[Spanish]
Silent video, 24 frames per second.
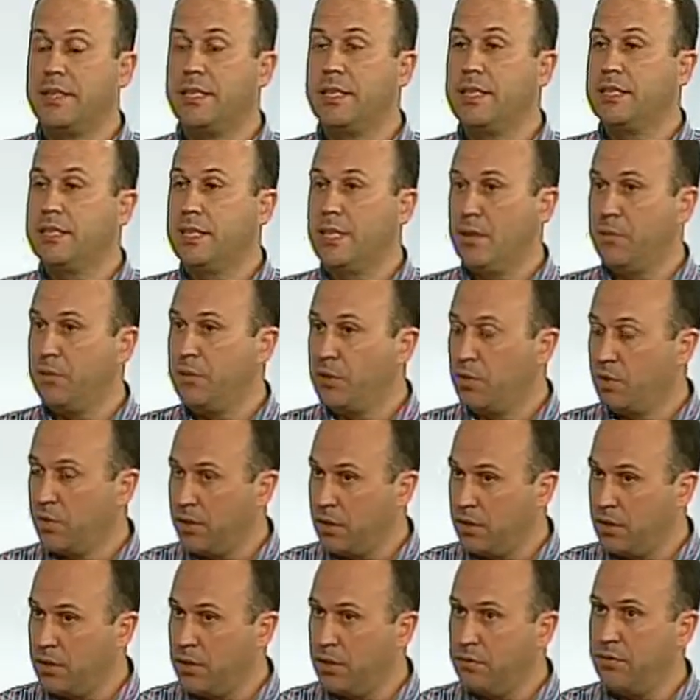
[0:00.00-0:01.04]
desde el ámbito
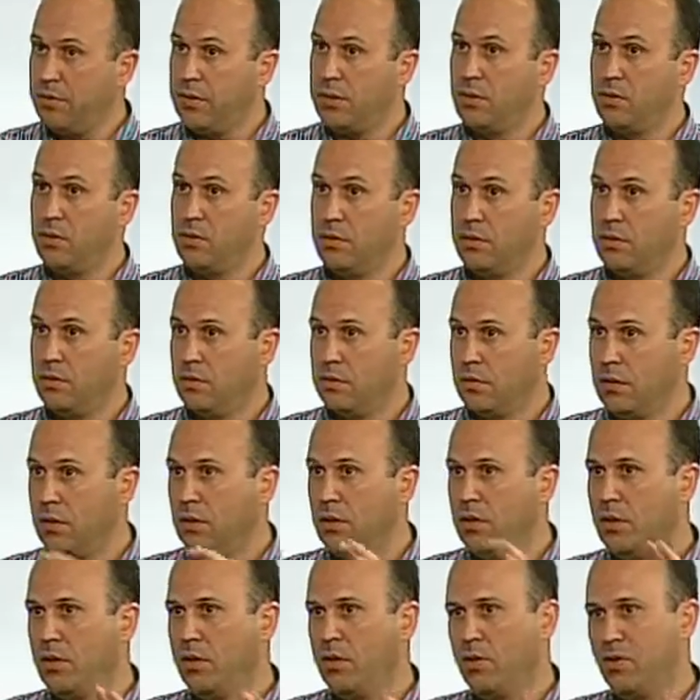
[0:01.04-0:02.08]
científico
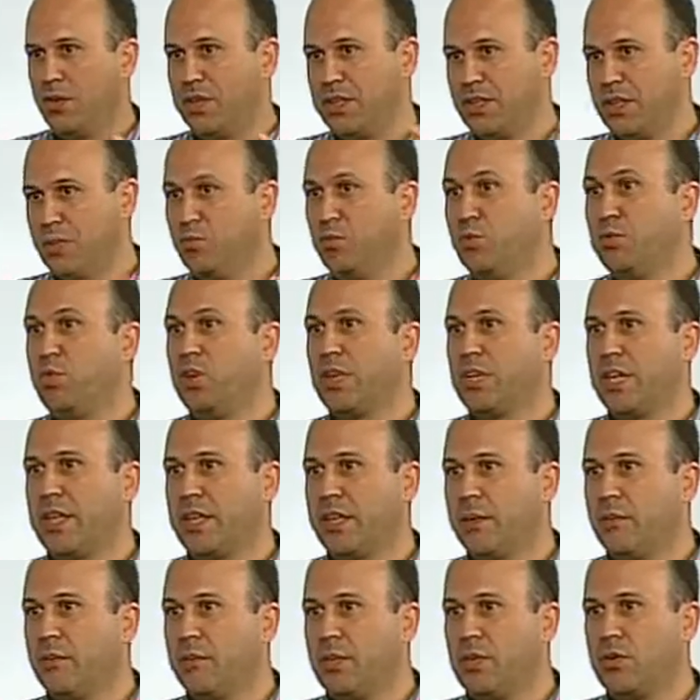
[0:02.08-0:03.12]
o desde el mundo
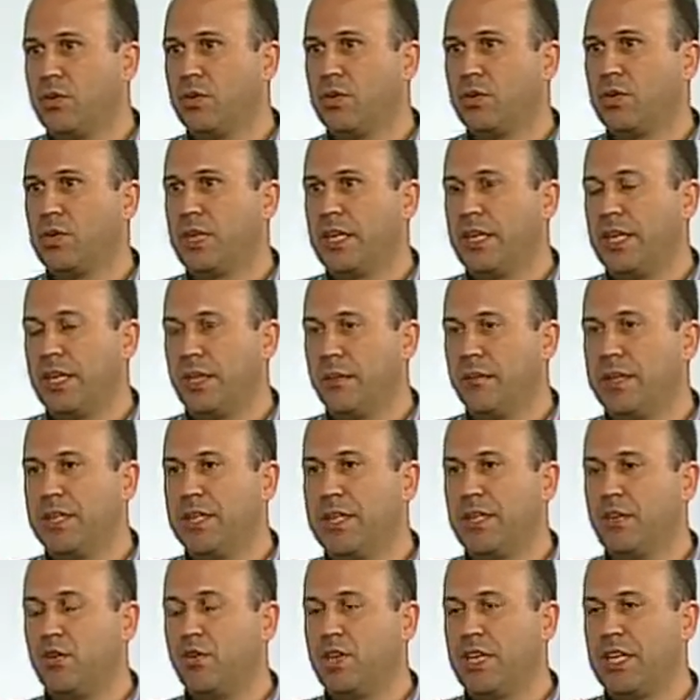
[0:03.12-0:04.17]
académico,
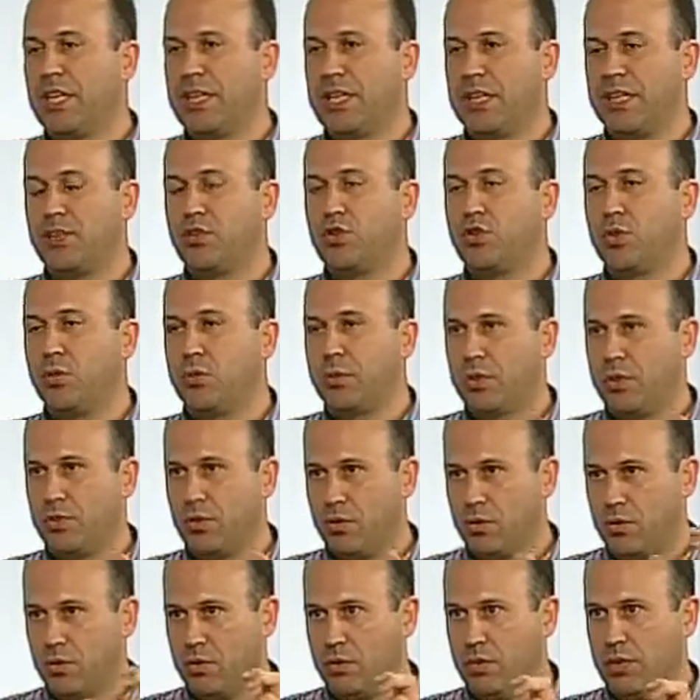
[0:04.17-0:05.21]
generalmente lo que atraen sobre
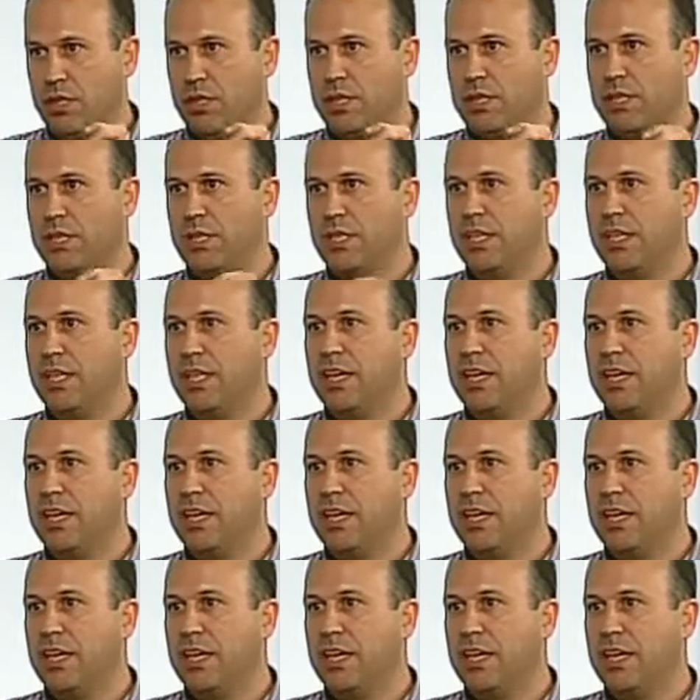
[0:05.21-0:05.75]
todo es